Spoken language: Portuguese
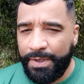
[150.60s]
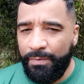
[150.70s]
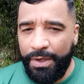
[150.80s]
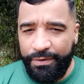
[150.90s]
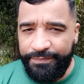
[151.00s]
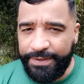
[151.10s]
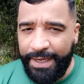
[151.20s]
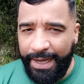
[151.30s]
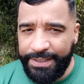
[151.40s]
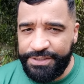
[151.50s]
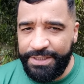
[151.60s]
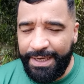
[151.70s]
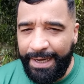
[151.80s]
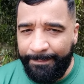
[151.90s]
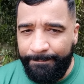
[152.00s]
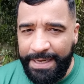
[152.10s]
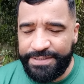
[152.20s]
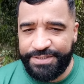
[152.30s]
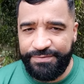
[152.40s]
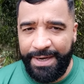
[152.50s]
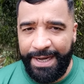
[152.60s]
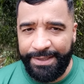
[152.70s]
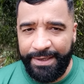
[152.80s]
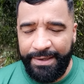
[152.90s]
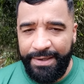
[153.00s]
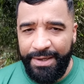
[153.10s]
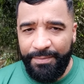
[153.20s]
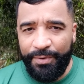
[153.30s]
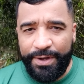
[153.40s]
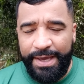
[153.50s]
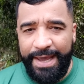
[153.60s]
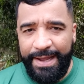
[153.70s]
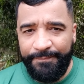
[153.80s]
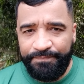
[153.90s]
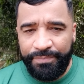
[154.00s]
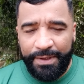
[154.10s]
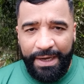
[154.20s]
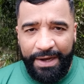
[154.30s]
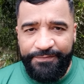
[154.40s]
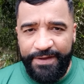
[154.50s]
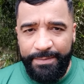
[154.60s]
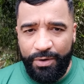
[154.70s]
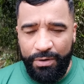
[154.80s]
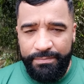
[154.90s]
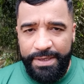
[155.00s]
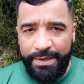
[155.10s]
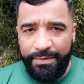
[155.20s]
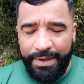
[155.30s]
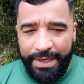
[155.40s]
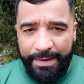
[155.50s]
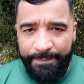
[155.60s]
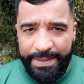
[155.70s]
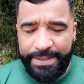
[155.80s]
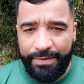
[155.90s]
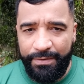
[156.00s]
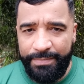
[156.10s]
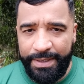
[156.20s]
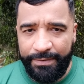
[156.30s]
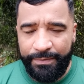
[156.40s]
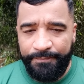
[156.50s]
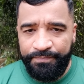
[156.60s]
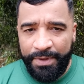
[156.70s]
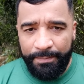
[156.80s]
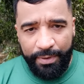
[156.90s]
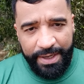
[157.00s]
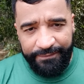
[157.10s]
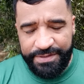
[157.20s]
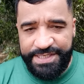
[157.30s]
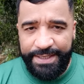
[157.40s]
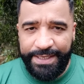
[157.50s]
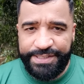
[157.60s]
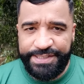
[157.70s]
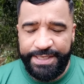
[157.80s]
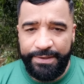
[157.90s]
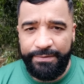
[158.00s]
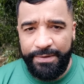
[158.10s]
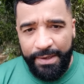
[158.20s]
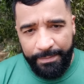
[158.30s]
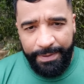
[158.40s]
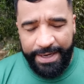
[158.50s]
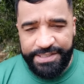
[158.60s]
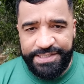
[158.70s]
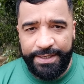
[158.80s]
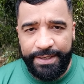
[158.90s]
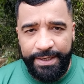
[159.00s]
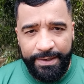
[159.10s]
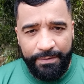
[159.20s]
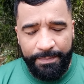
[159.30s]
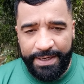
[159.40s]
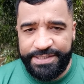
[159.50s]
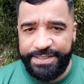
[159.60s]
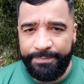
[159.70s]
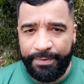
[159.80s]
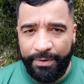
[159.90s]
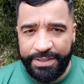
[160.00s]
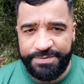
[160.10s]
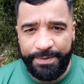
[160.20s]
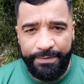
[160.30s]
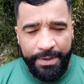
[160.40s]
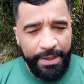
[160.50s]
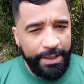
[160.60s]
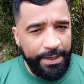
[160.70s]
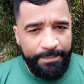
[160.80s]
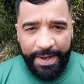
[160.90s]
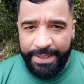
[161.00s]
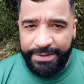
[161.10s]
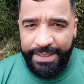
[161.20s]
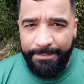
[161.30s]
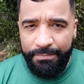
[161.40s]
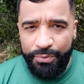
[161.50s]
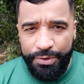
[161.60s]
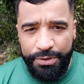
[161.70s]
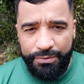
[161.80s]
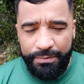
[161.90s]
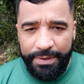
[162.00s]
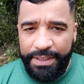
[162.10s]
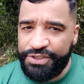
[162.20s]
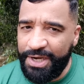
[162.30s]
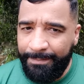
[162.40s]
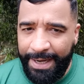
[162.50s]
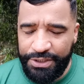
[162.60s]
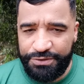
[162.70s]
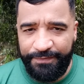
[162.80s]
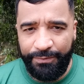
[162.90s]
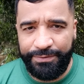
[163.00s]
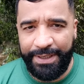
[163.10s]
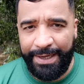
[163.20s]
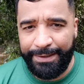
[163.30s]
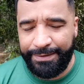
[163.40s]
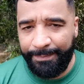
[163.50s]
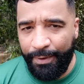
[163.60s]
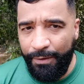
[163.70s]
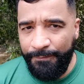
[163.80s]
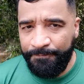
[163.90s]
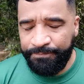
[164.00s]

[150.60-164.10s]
Uma novidade abençoada. Por quê? Afirme comigo, repita comigo. Porque você nasceu para ser rico, para ser próspero e para ter muito e jamais faltar, tá bom?